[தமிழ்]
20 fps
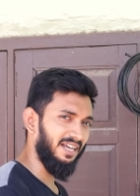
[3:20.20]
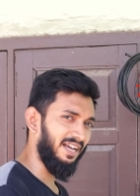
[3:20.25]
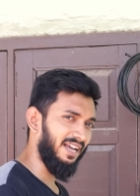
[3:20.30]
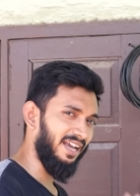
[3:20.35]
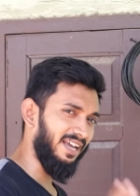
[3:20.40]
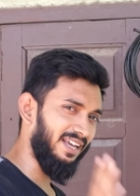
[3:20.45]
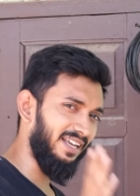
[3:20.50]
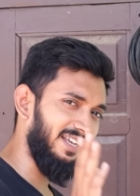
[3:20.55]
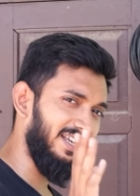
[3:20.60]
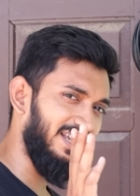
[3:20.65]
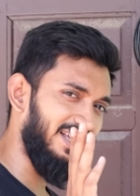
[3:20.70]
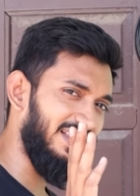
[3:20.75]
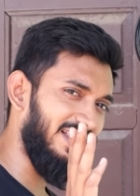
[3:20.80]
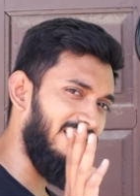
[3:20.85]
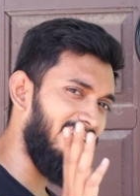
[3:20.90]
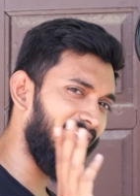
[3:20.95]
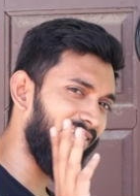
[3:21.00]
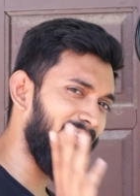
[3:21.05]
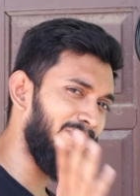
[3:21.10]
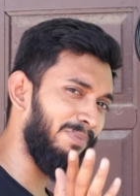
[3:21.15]
ஏங்க
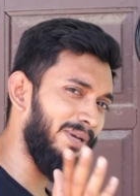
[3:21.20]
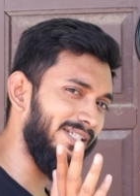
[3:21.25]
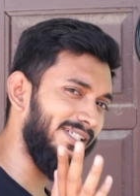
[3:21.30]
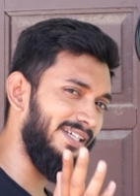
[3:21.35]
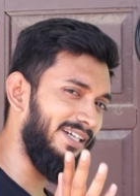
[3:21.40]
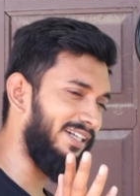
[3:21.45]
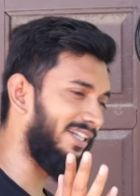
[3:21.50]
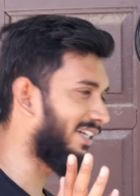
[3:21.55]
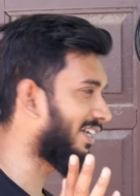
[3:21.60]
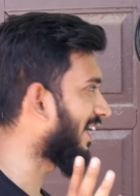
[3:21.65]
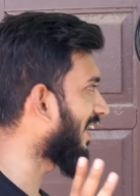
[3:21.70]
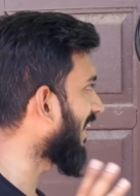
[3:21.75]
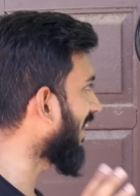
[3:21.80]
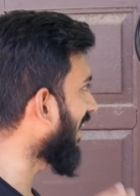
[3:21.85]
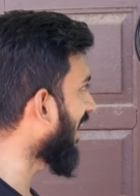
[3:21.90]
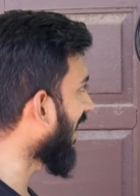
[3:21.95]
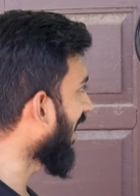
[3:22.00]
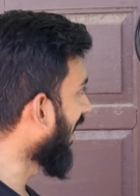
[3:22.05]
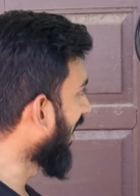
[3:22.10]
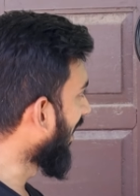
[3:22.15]
ஏதாவது பேசிகிட்டு
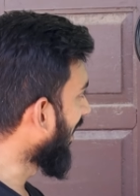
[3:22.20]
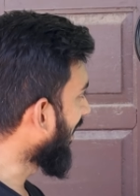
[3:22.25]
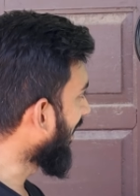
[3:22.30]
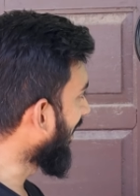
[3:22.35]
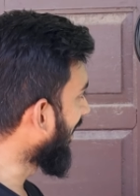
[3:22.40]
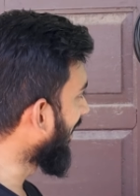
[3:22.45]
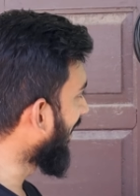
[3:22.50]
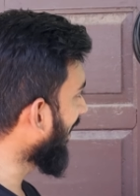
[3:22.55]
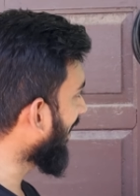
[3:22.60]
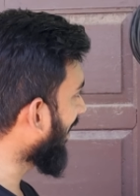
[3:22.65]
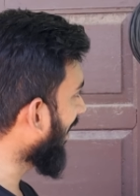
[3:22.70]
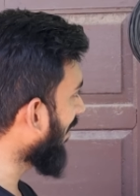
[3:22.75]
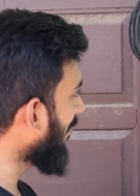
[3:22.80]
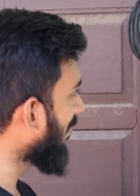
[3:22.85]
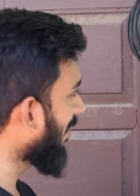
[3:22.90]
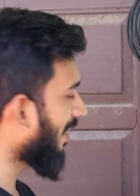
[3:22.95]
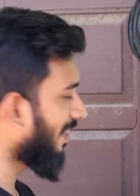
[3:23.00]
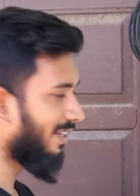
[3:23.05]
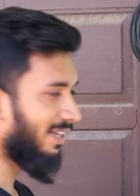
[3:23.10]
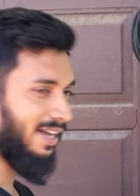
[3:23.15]
இருக்காதிங்க இந்த
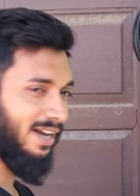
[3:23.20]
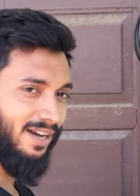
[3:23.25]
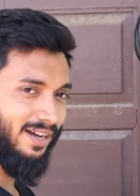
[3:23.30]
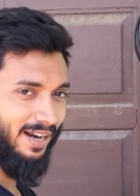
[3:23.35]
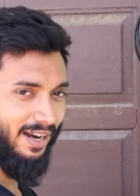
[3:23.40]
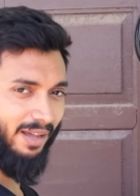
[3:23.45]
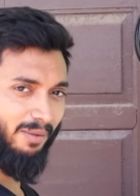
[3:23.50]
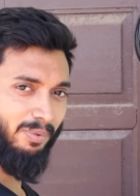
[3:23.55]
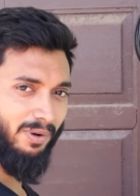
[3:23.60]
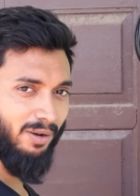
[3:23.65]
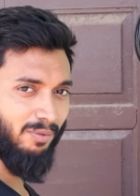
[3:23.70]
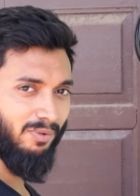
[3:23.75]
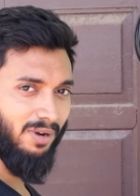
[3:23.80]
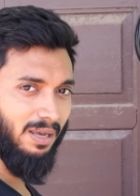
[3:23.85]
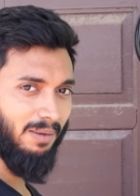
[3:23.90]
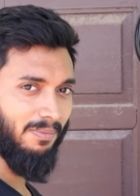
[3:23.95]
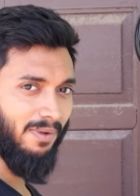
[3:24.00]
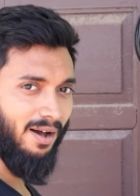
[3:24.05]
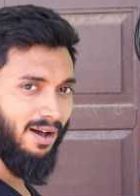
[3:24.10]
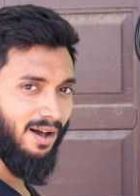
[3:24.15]
கேபிள் அதுக்காக கனெக்ட் பண்ண
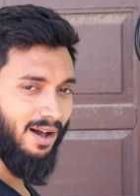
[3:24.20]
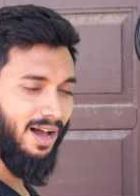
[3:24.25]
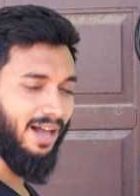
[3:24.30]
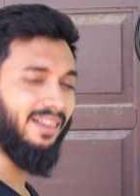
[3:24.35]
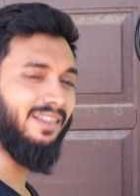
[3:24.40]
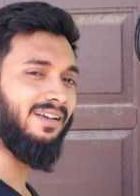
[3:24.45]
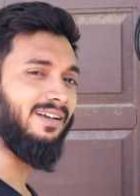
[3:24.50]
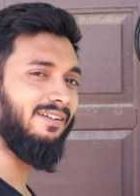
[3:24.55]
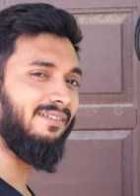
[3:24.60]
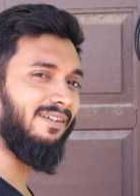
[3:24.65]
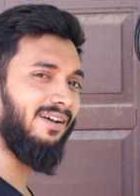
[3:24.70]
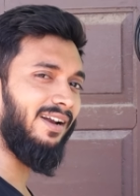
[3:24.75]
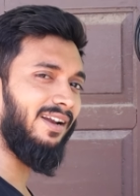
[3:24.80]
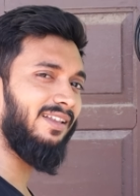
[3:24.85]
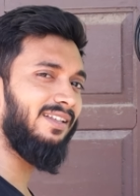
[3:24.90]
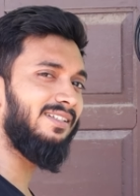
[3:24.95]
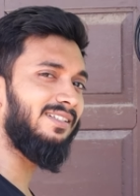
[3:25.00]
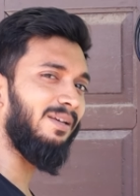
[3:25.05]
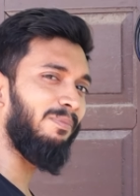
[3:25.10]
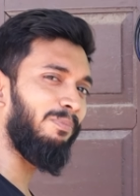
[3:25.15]
முடியுமா அதுக்கு
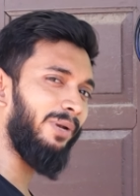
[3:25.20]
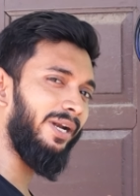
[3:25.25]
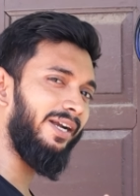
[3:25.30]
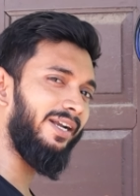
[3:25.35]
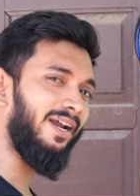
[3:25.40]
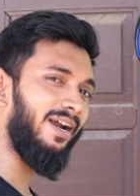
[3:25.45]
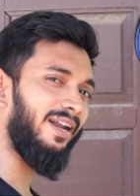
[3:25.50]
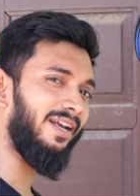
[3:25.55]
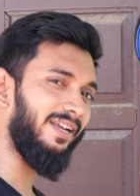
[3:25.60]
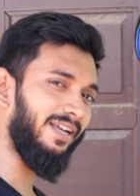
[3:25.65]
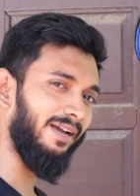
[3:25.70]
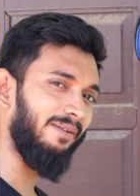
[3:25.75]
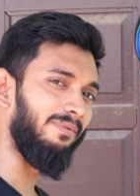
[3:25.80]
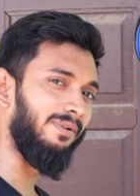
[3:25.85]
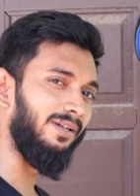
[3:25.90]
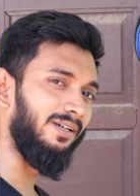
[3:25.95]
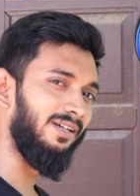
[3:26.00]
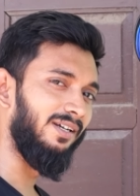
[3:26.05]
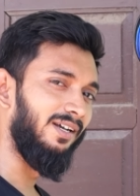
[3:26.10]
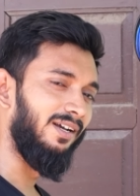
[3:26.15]
வர்றது செப்பரேட்டான
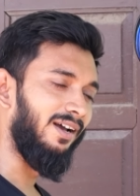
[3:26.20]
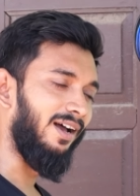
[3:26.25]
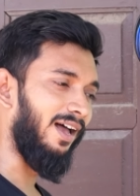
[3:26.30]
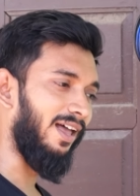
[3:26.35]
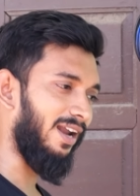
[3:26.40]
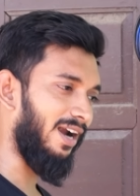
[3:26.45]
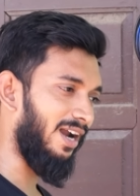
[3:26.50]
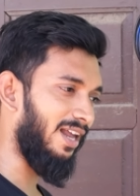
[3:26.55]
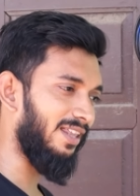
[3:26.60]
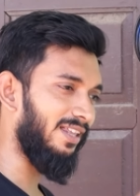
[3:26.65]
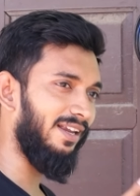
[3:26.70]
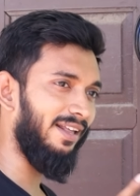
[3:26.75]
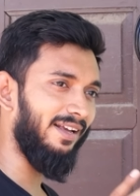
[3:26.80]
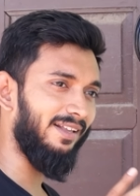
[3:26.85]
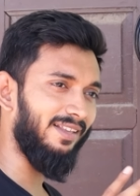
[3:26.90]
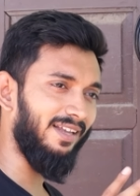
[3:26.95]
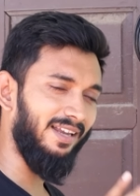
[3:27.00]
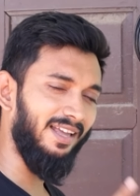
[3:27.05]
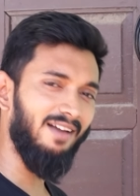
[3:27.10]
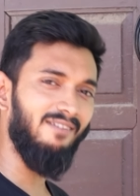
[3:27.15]
கேபிள் அதனால் அதை
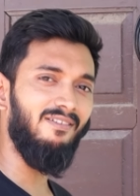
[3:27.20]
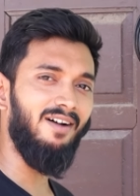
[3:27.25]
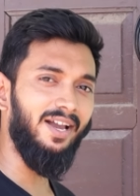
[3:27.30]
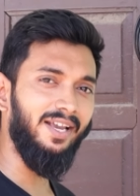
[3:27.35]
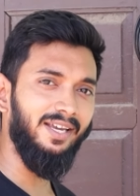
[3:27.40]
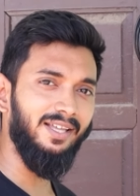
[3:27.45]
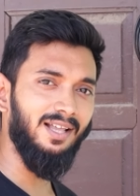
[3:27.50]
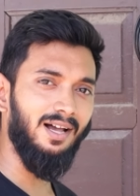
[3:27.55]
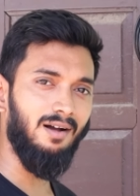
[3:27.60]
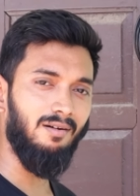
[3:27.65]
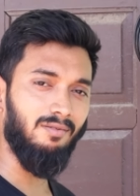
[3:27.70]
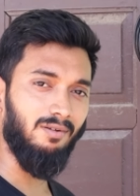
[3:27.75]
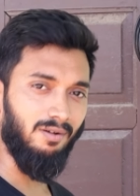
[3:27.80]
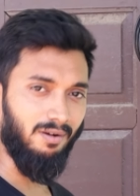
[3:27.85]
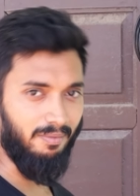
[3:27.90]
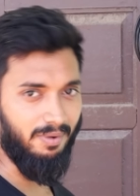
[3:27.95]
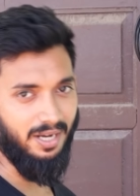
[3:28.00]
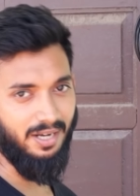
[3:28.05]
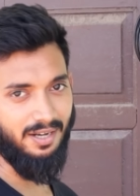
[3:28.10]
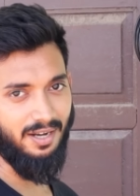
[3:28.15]
நீங்கள் தனியாக வாங்கி தான்
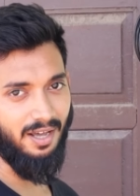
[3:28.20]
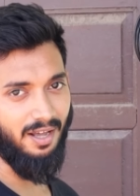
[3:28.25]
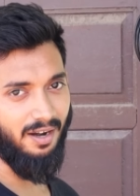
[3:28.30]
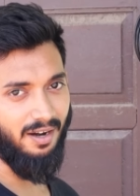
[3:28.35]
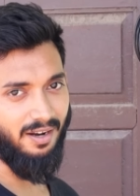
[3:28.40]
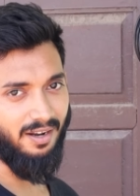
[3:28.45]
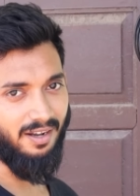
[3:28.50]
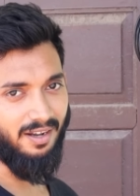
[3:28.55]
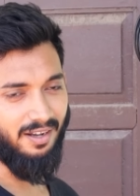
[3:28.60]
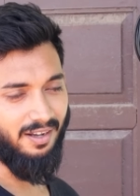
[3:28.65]
ஆகணும் அப்படின்ட்டாரு